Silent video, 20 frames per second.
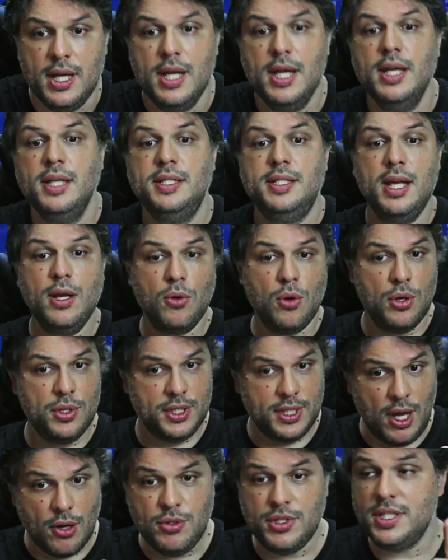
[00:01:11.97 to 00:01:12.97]
sem
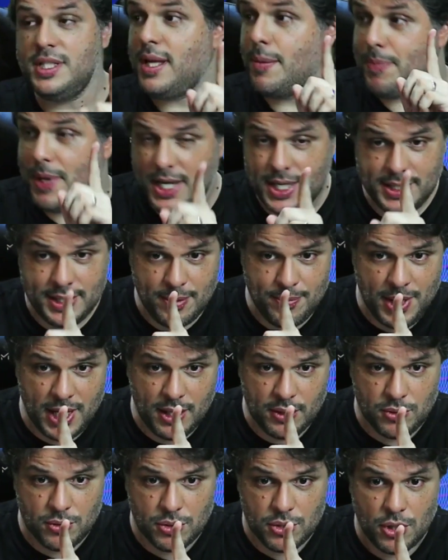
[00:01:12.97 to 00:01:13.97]
contar os
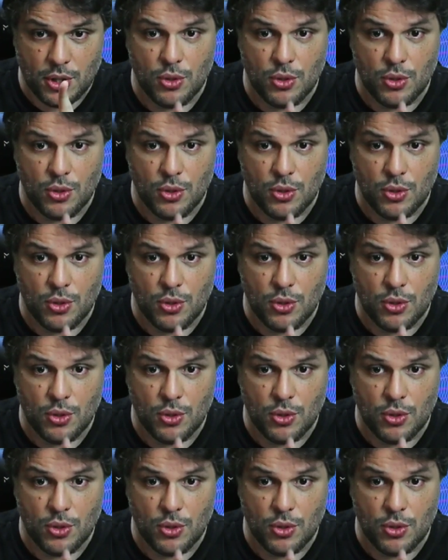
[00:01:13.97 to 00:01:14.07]
desaparecimentos.